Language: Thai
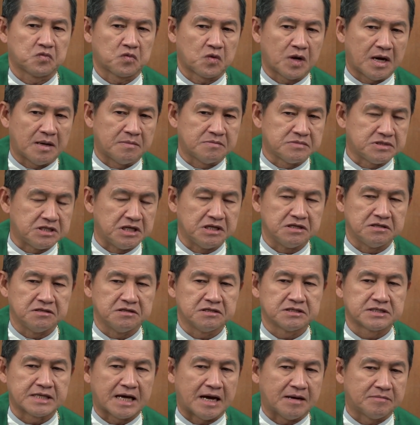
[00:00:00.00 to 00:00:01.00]
ความจริง
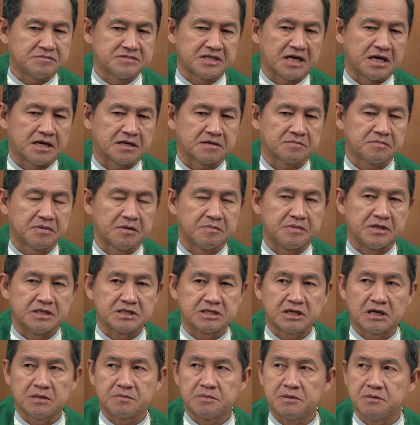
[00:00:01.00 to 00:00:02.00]
สามอย่างพระเป็น
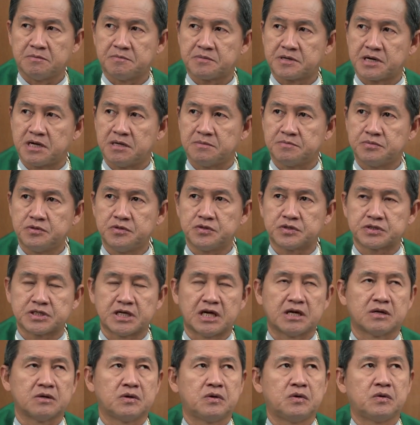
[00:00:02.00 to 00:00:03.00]
เจ้าเป็นพระผู้ส
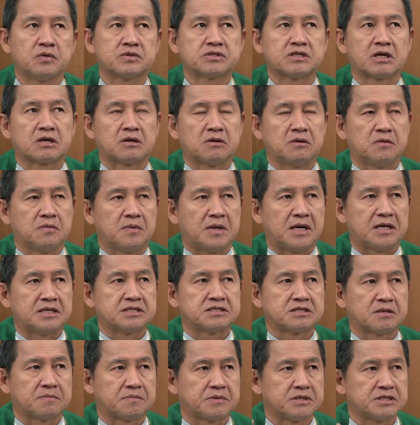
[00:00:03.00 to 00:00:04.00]
ร้างโลกจักรวาล
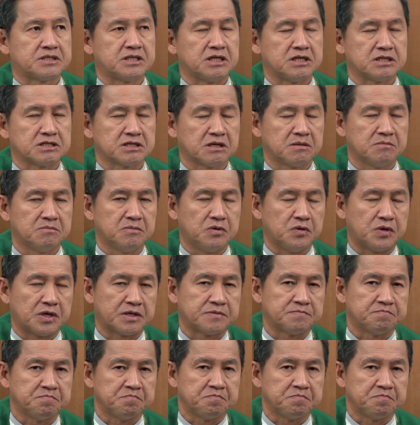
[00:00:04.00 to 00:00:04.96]
สรรพสิ่งทั้งมวล